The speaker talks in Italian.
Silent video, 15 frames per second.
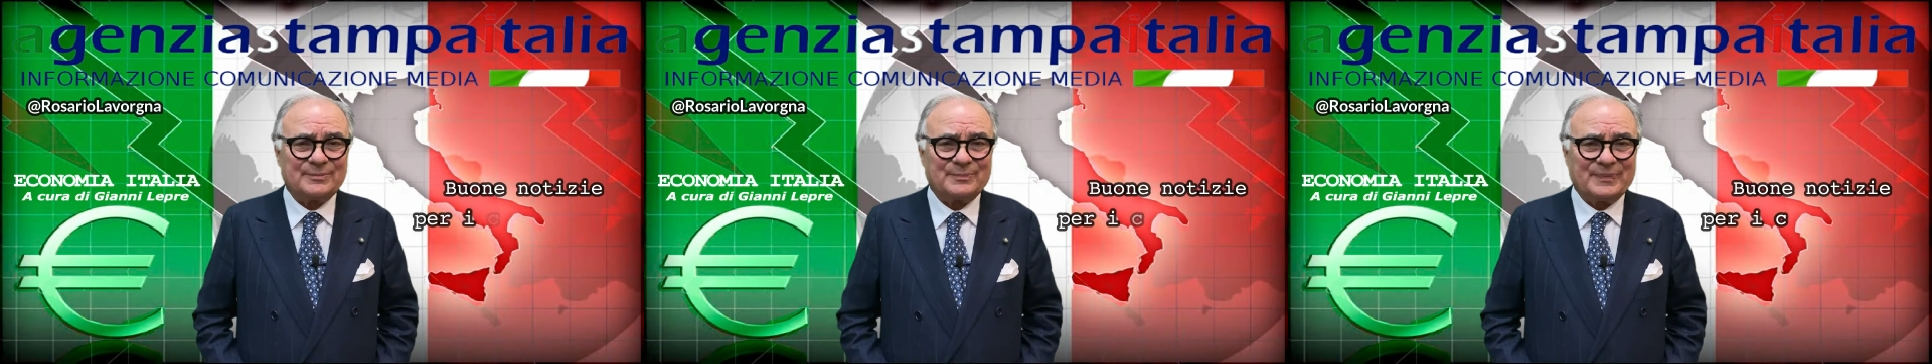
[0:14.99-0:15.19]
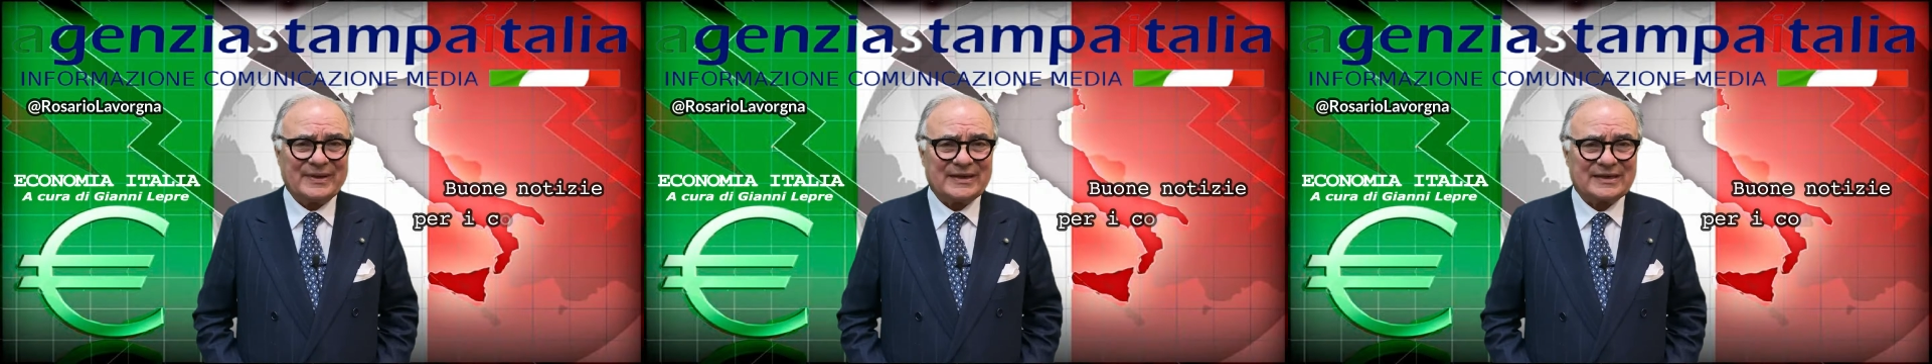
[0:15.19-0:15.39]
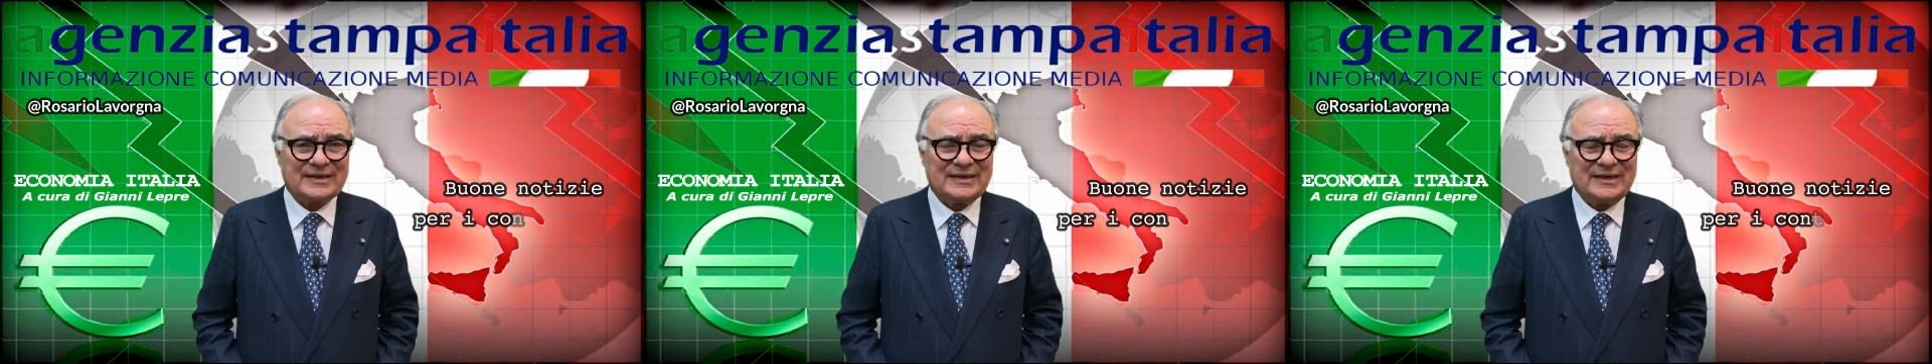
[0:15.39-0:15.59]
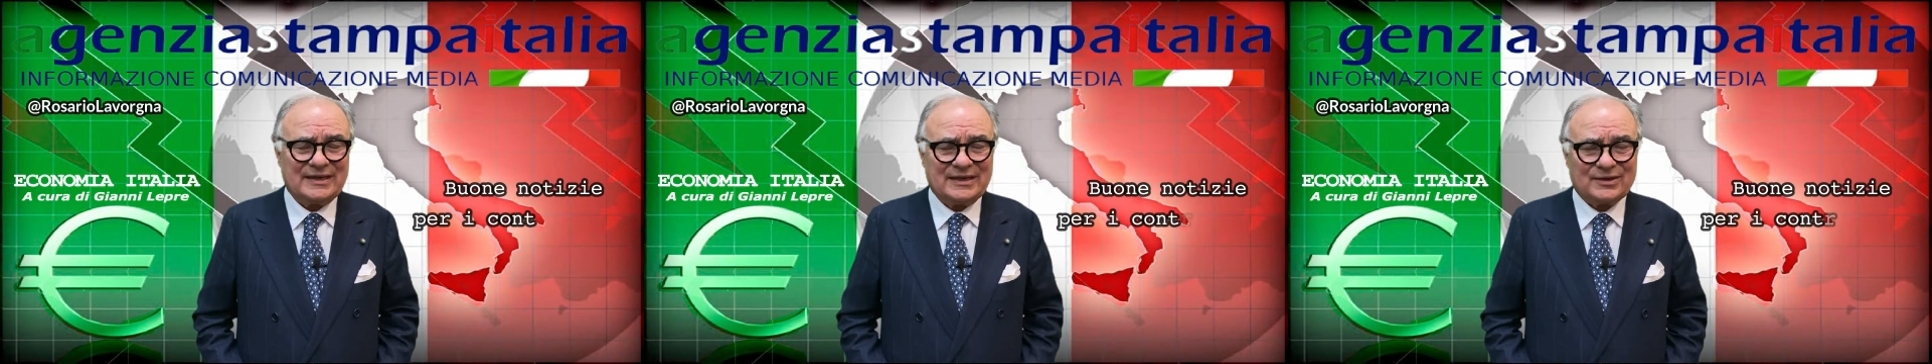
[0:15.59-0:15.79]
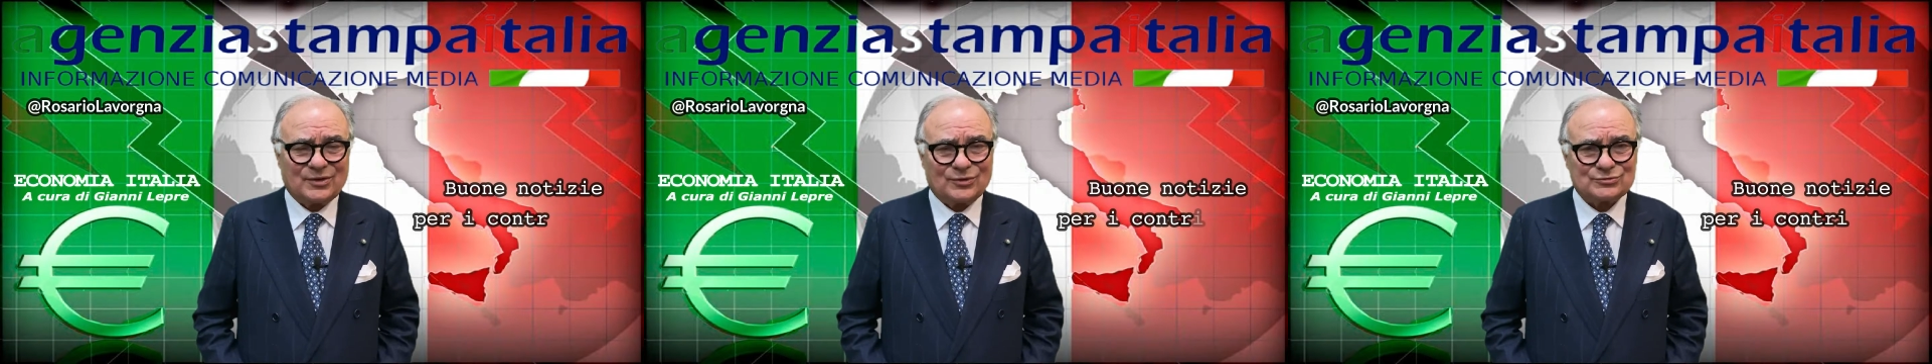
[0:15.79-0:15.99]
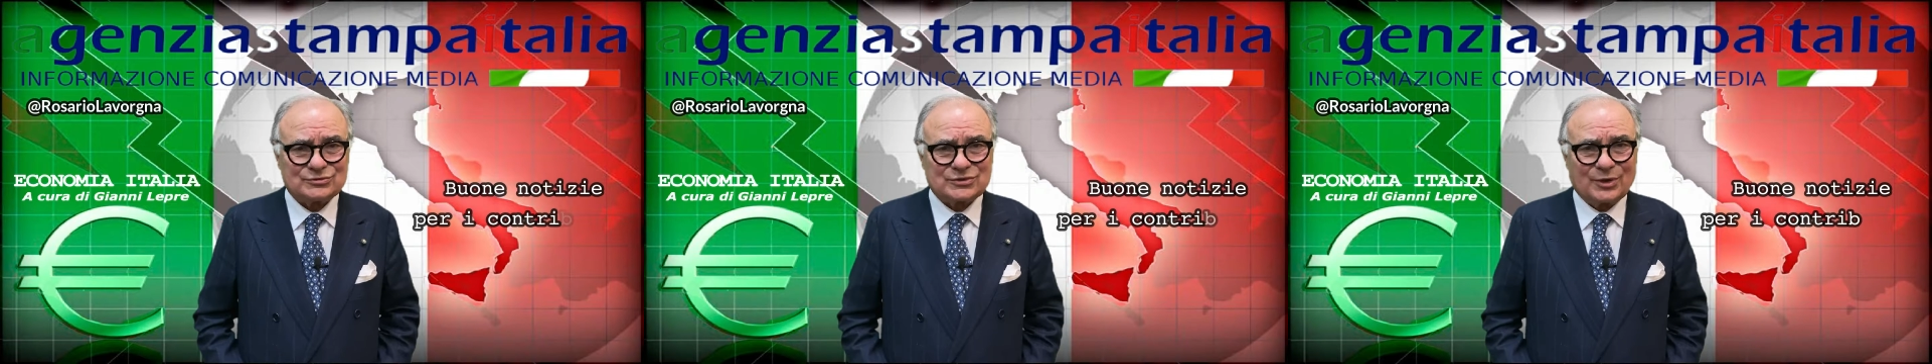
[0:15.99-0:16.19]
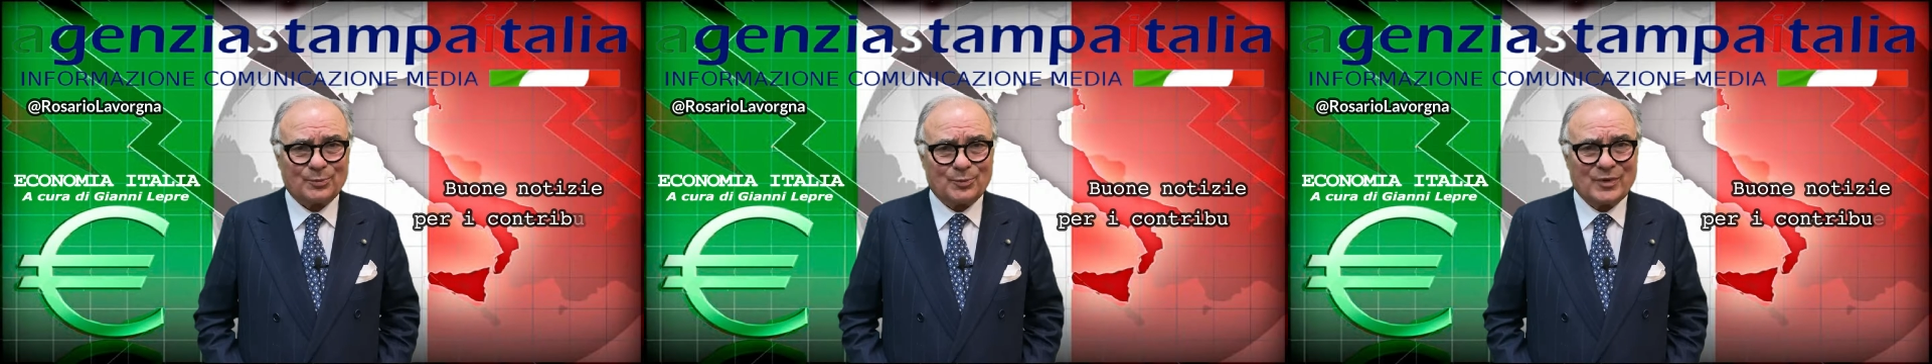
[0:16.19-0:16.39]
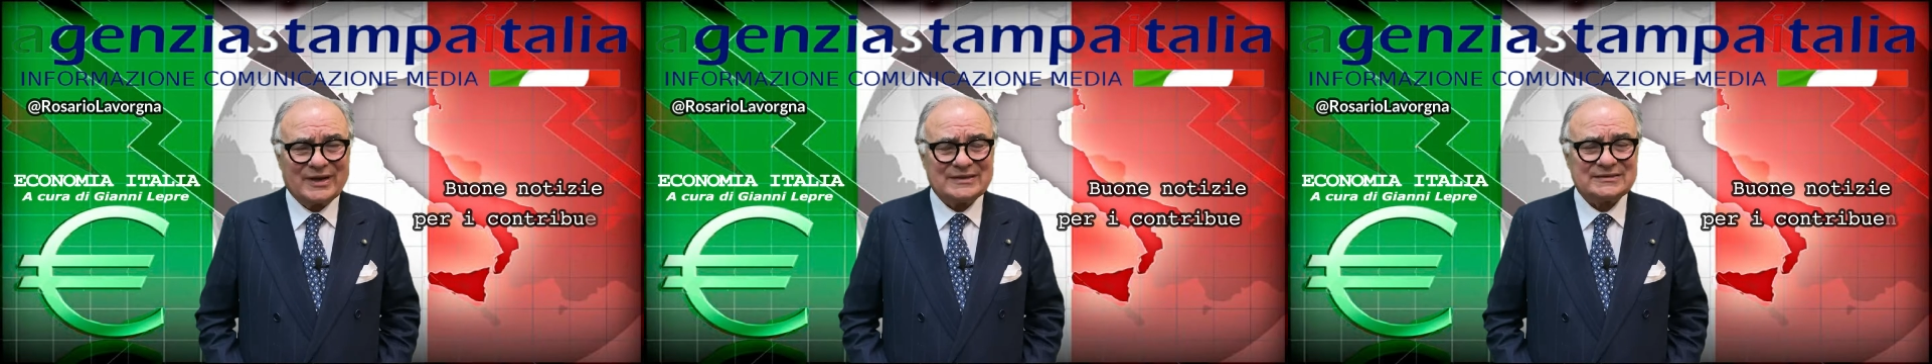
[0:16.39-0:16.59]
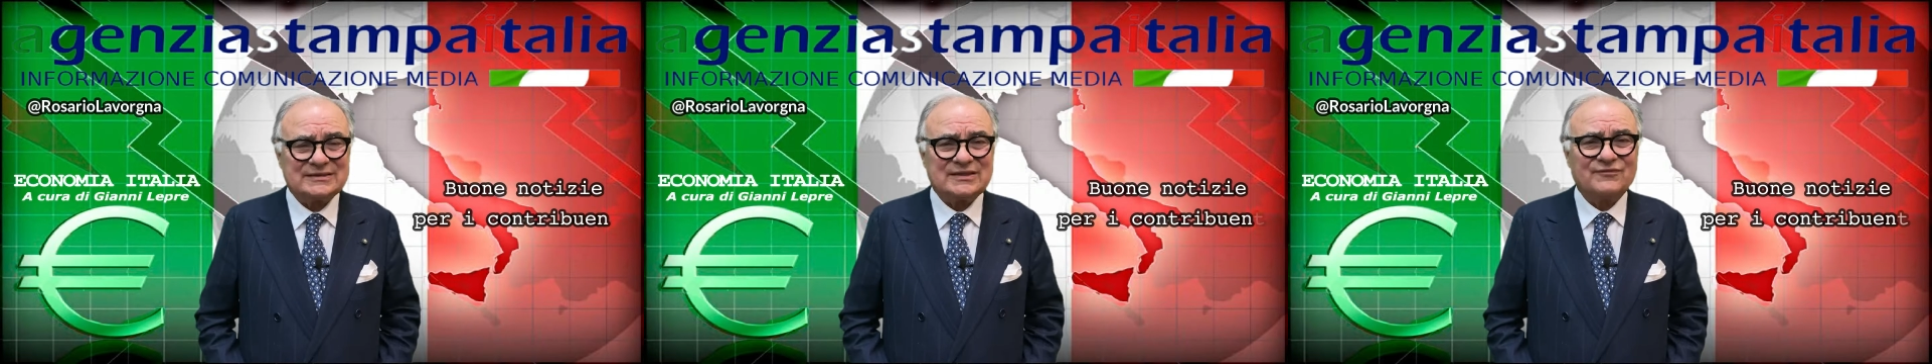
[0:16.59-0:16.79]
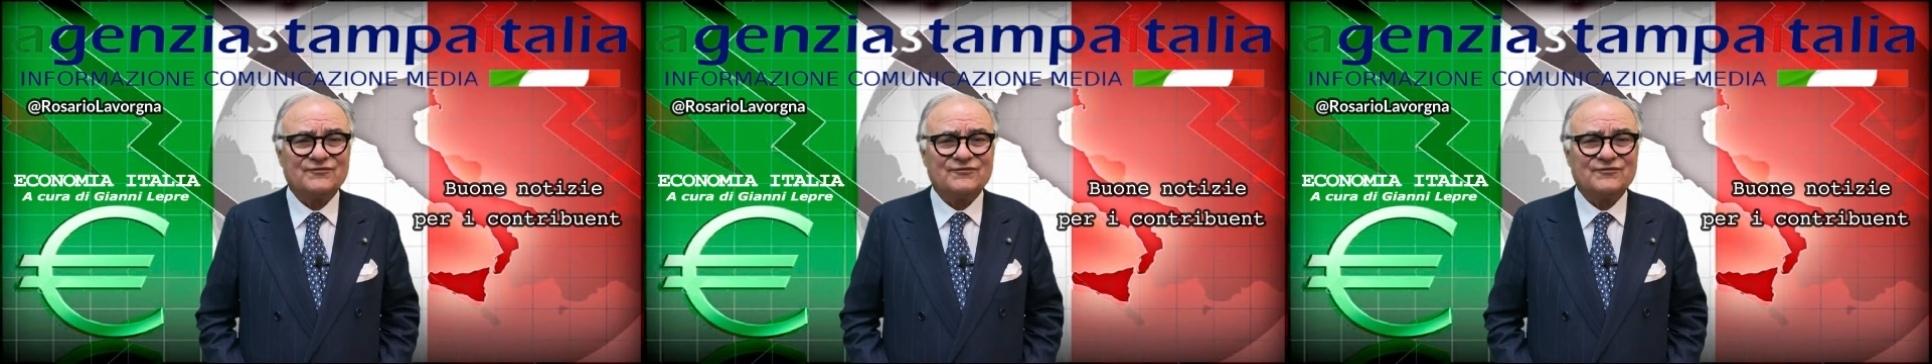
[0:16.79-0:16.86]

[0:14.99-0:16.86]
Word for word: per i contribuenti,